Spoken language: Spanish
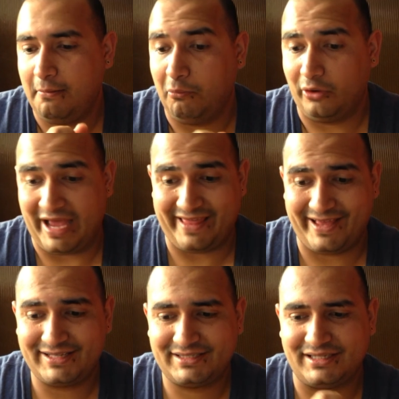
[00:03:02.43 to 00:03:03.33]

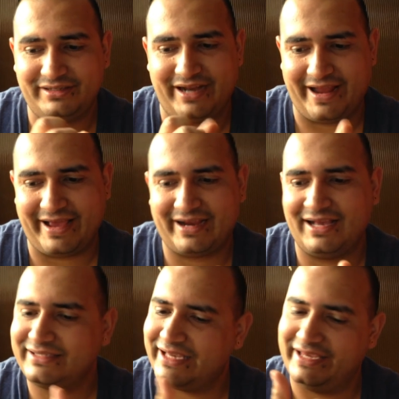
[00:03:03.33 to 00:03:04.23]
moradas,
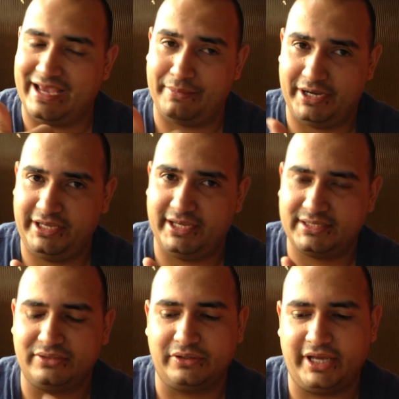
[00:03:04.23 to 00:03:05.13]
naranjas y
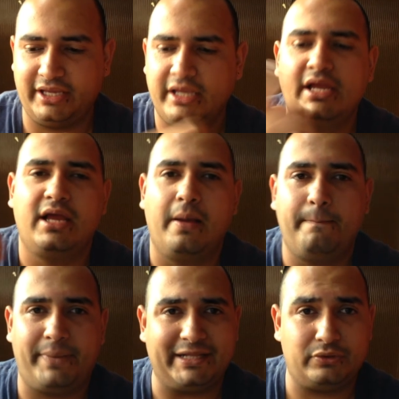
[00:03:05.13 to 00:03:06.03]
amarillas. Okay.
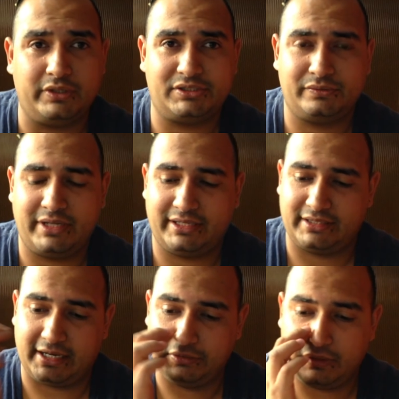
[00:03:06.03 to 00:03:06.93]
Pato es una
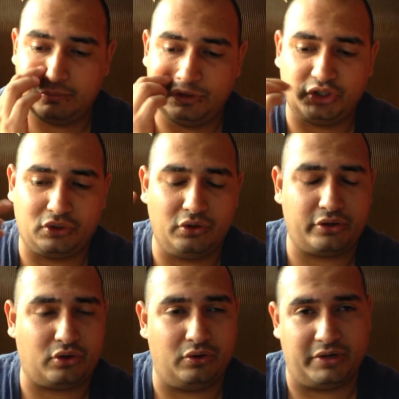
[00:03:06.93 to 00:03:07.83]
tarántula
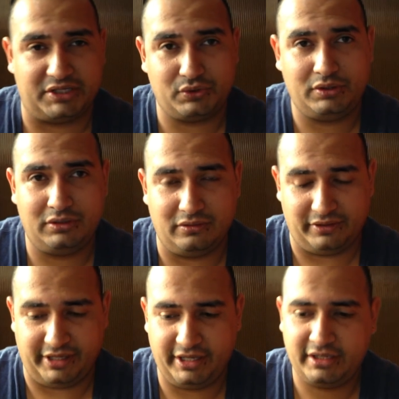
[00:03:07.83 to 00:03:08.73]
multicolor, color azul.
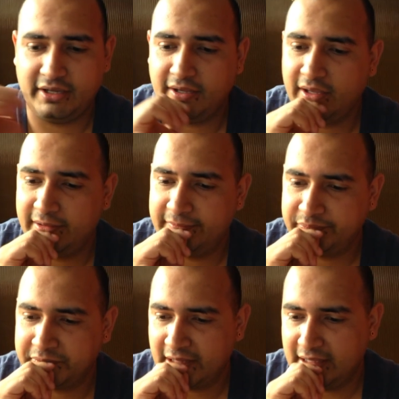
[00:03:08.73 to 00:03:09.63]
Okay.
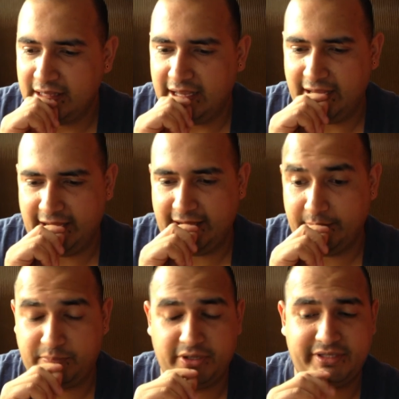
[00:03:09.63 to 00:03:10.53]
Eh,
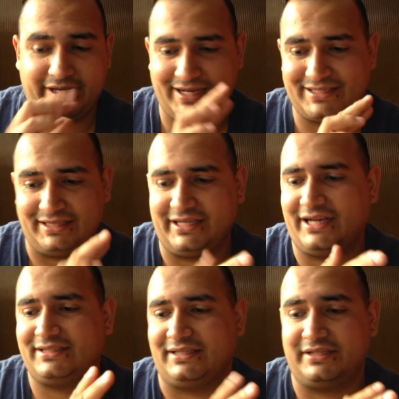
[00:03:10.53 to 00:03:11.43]
pueden llegar a saltar
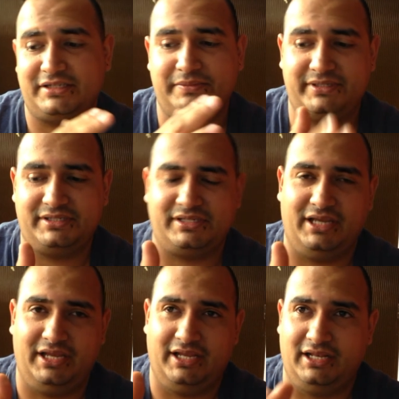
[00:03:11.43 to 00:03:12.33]
hasta tres veces
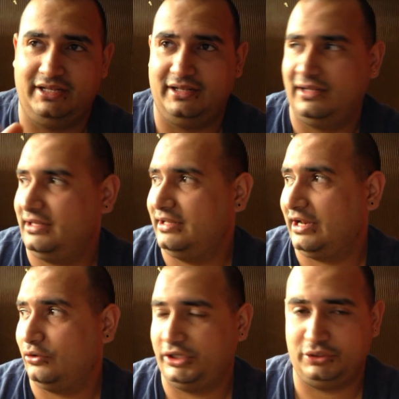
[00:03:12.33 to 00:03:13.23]
la
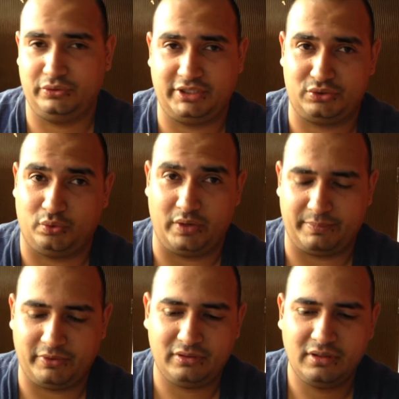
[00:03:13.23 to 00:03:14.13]
longitud de su
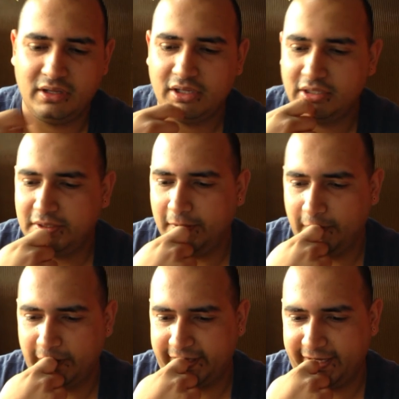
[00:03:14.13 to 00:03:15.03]
cuerpo.
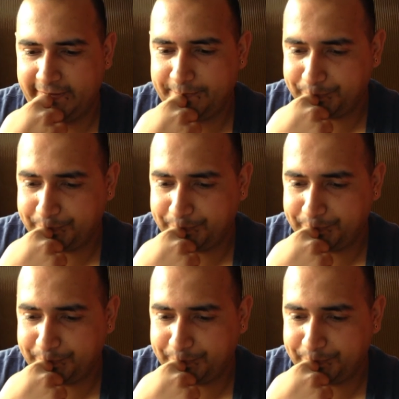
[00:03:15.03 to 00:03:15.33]
Ok.